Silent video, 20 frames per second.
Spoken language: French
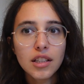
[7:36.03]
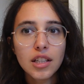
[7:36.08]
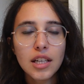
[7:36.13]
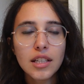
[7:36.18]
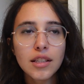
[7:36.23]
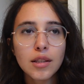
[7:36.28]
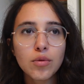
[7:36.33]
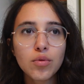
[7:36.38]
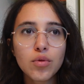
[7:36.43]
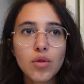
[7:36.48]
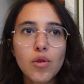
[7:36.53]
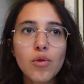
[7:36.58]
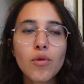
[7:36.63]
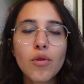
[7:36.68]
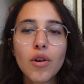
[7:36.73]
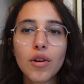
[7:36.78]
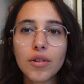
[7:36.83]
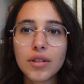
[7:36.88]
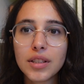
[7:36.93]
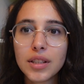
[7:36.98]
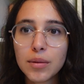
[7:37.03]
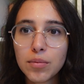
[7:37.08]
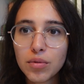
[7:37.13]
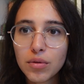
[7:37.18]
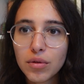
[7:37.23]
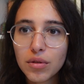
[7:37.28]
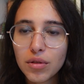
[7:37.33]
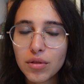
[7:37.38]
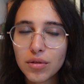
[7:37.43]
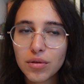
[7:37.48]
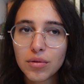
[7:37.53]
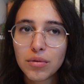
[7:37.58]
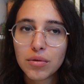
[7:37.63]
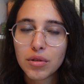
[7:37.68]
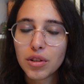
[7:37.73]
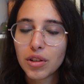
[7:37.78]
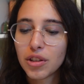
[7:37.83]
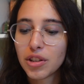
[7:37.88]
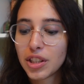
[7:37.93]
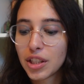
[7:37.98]
je les ai tous lus en e-book
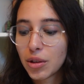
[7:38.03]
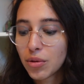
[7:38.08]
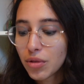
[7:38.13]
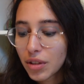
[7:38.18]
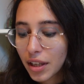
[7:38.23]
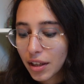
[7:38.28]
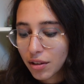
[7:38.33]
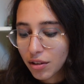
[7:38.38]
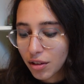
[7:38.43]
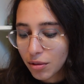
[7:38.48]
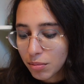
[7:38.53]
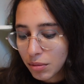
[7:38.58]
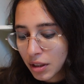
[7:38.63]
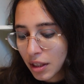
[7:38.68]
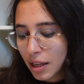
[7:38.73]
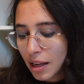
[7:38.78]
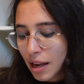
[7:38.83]
donc j'ai aucun tome,